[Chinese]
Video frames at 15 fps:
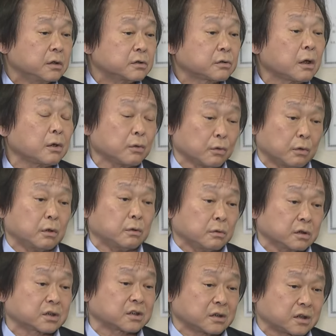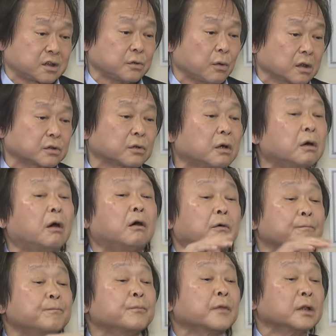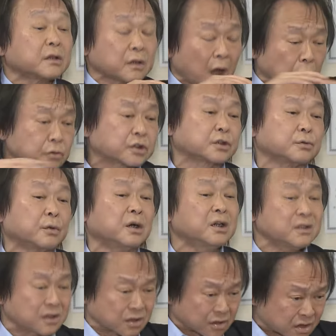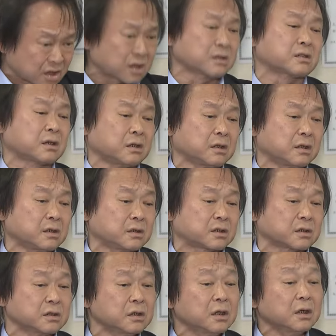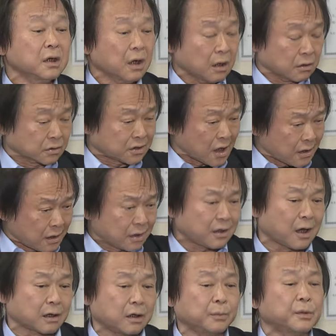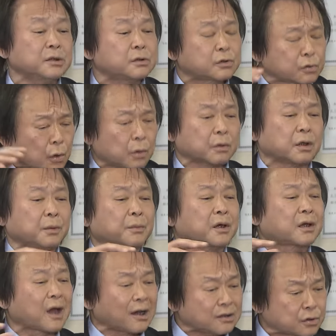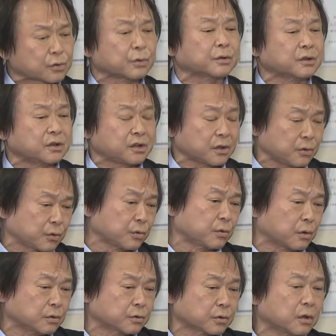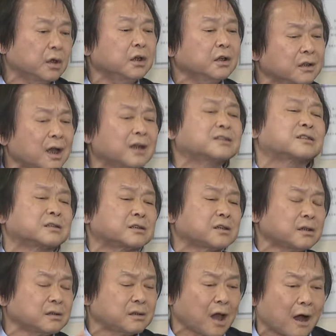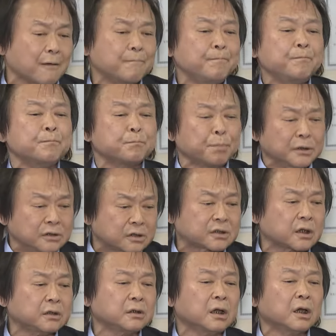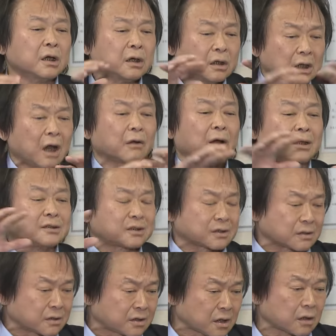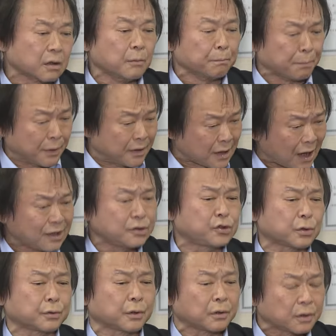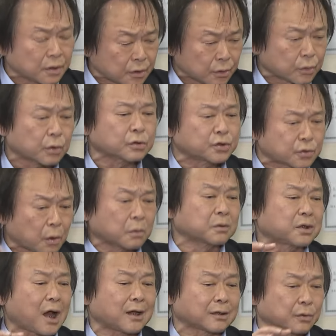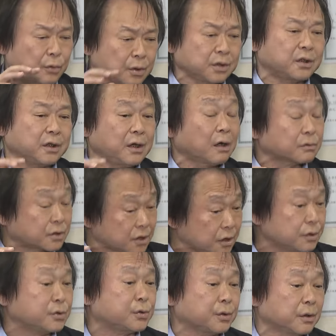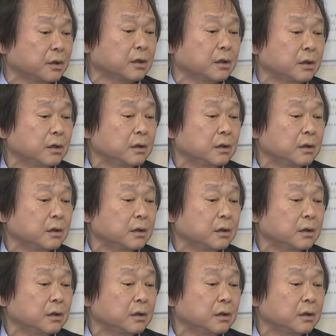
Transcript: 所以，我我是希望说哦，到此为止，适可而止。哦，在野党你们做你们该做的监督工作，那执政党本身。要来执政，本来就有很多重大的问题要解决了，